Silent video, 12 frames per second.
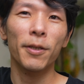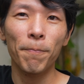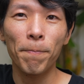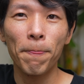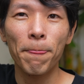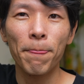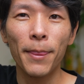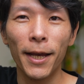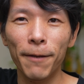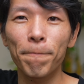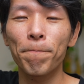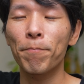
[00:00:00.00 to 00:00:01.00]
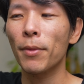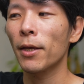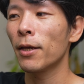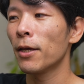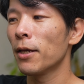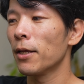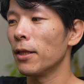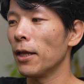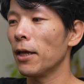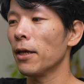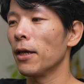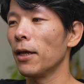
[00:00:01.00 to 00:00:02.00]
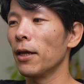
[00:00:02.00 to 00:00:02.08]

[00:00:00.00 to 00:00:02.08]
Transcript: た。はい。ね、